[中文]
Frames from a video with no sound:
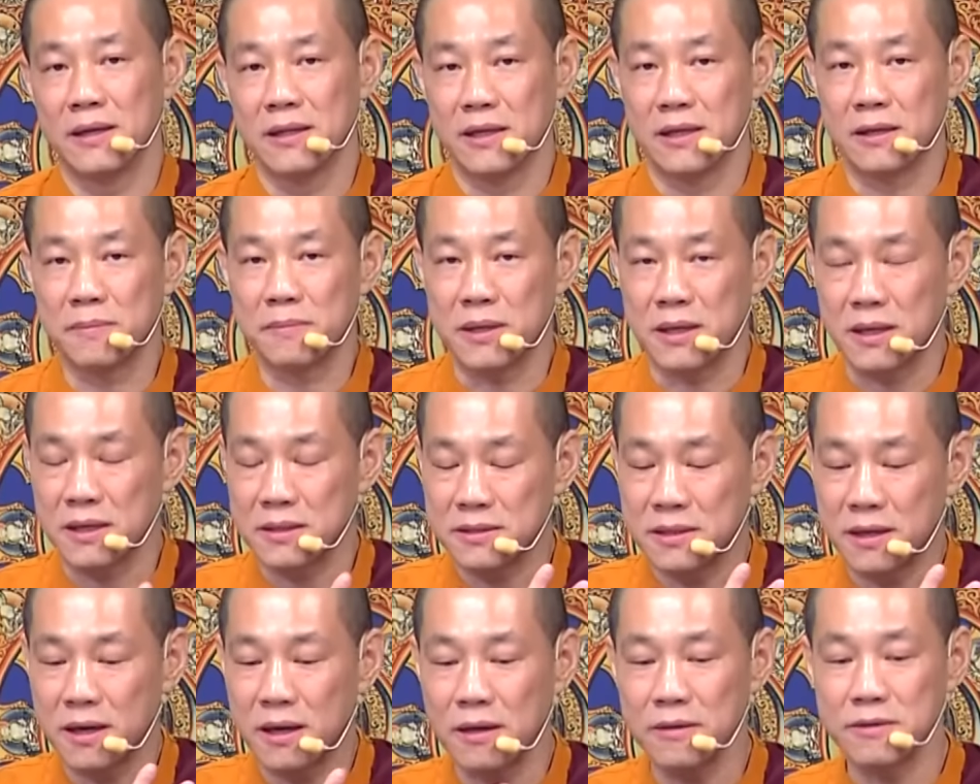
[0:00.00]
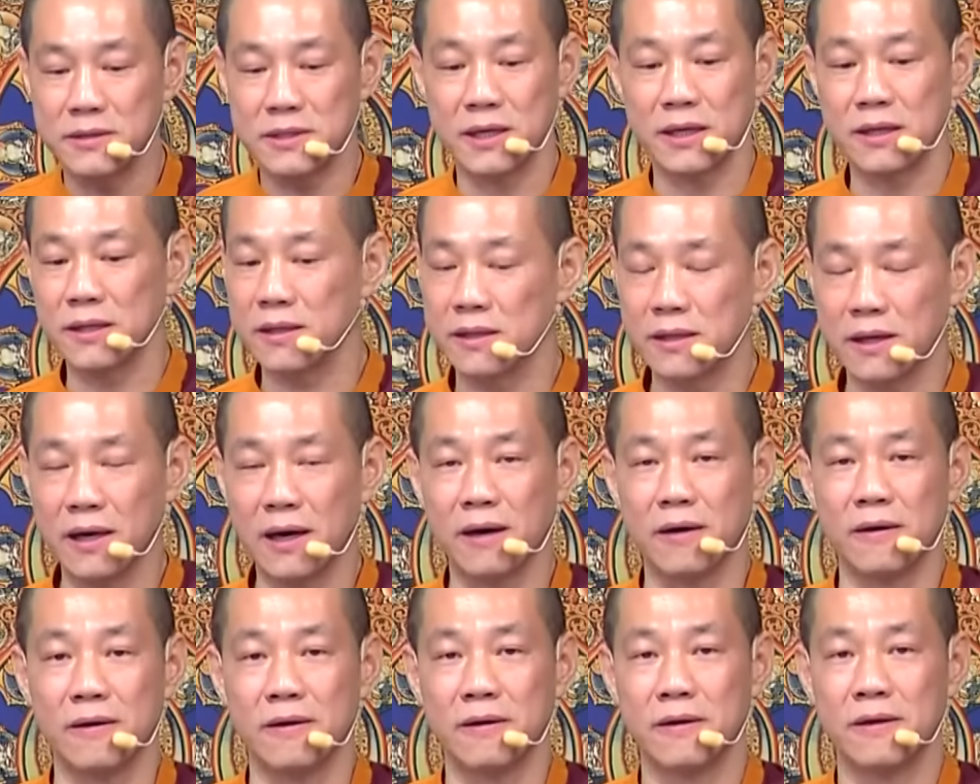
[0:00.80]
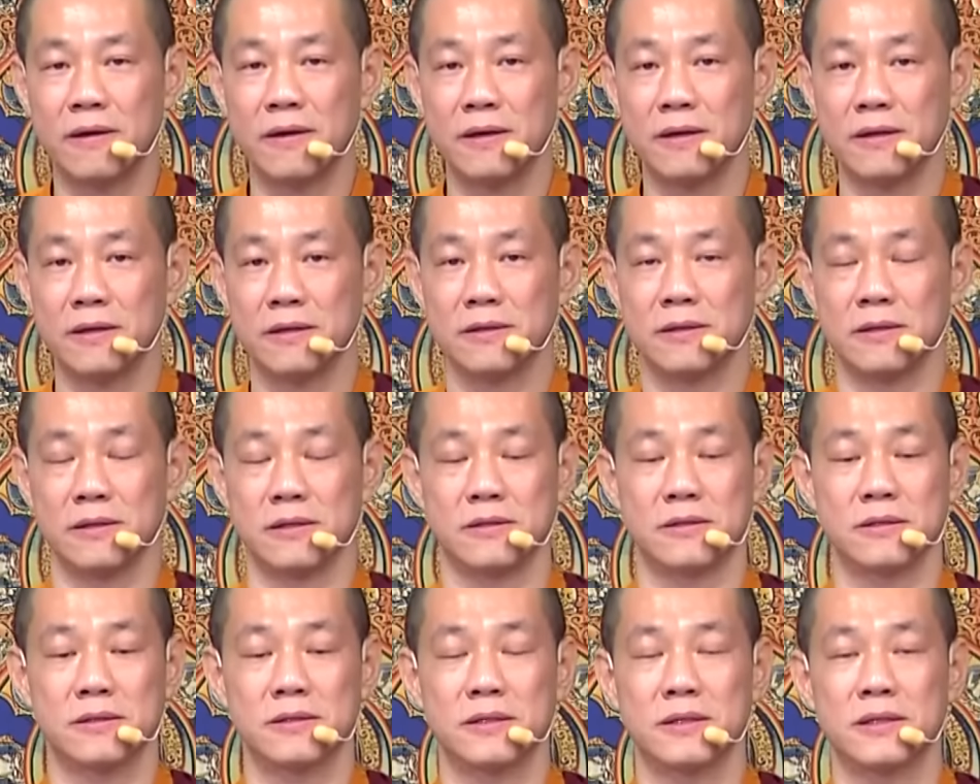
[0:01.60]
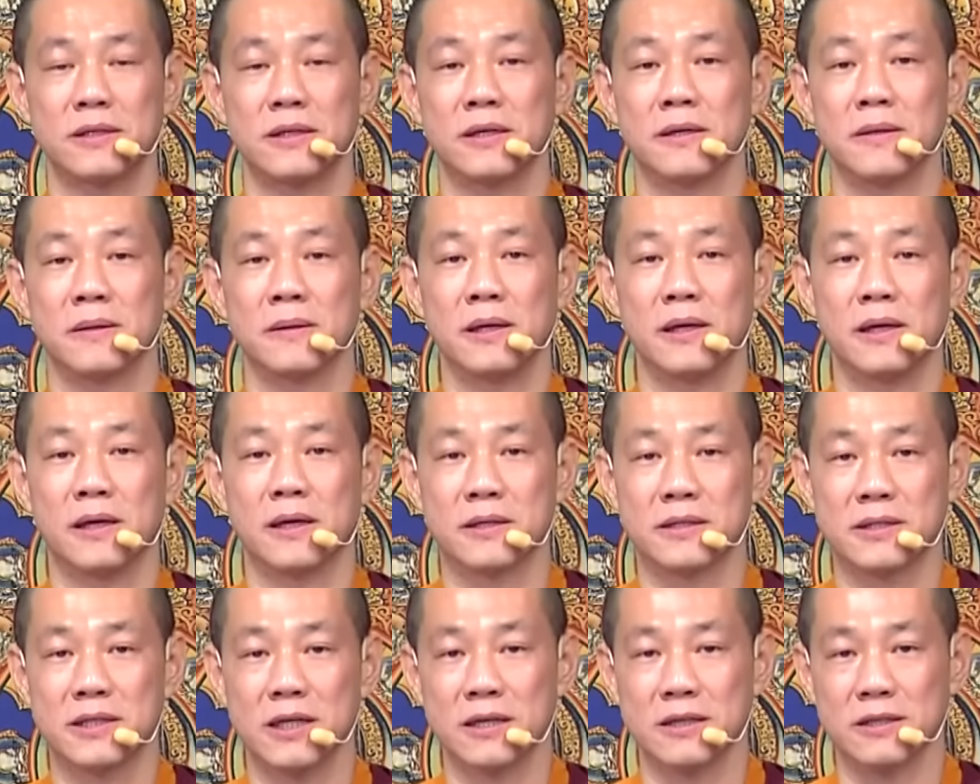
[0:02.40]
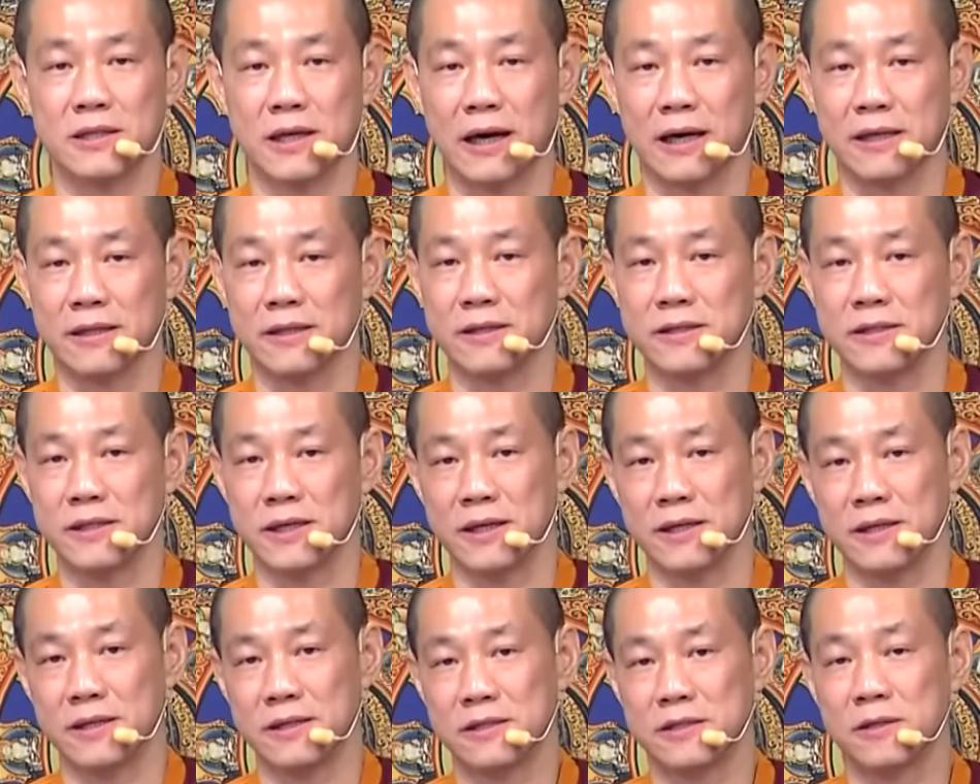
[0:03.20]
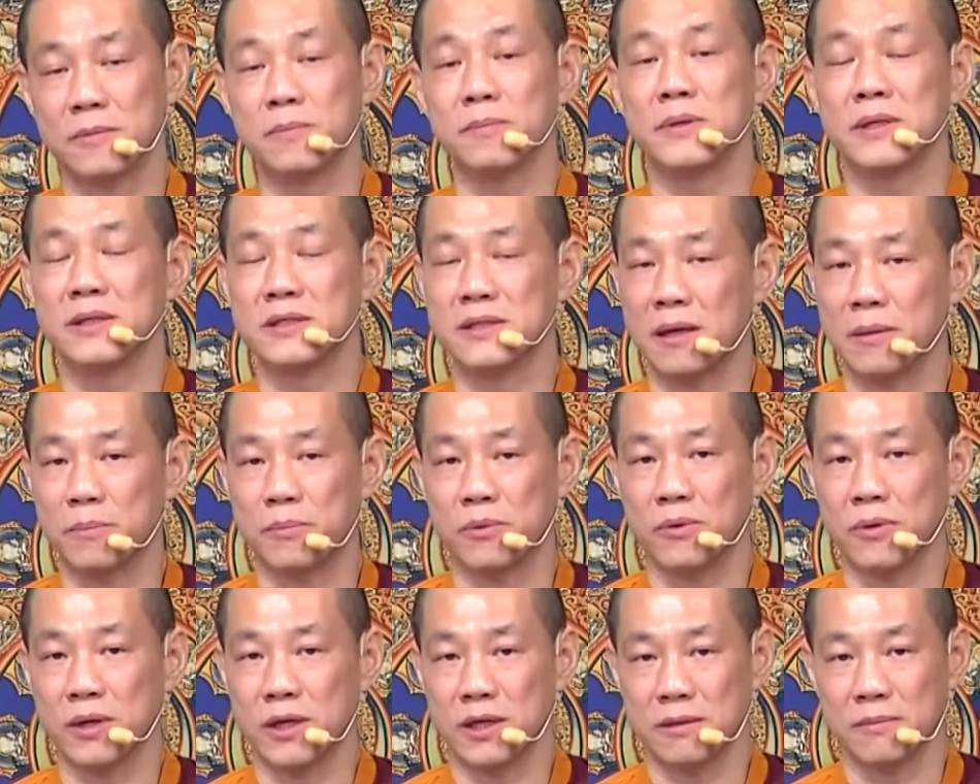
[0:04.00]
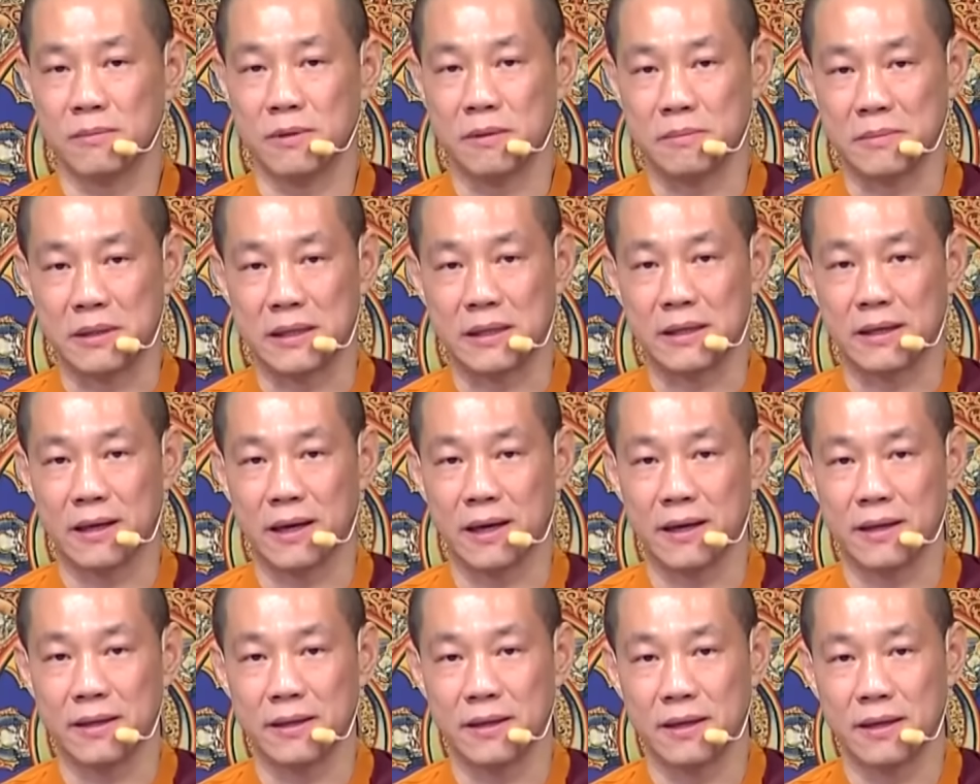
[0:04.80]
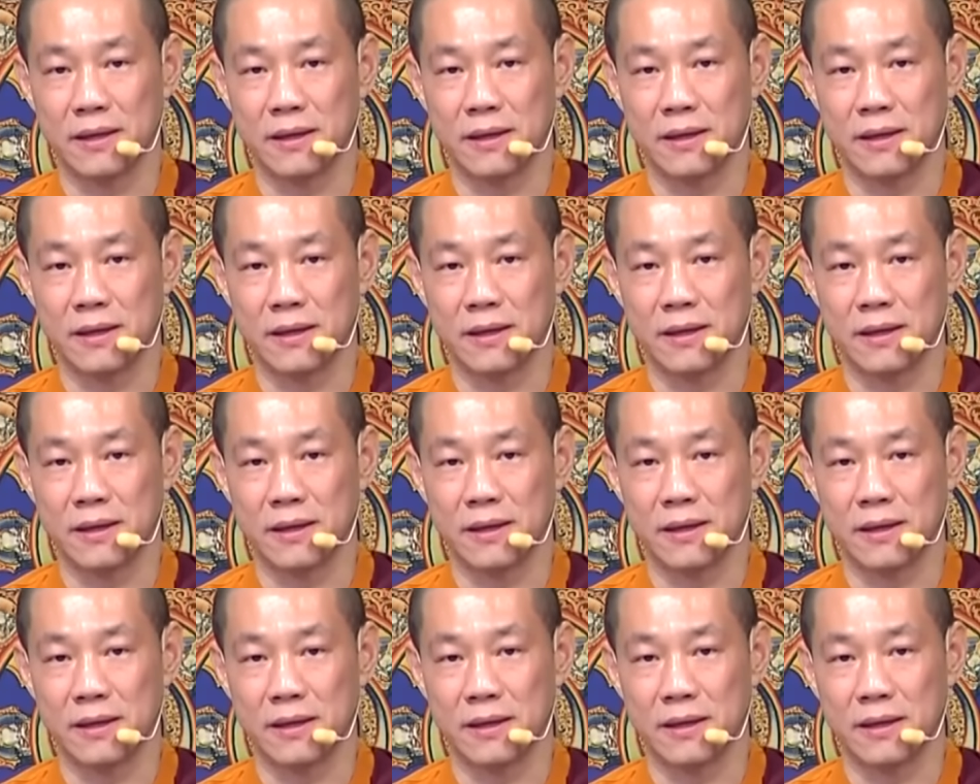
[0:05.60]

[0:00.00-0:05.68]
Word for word: 你把它超荐掉，你就是一个正常的人，就比较不会那么敏感。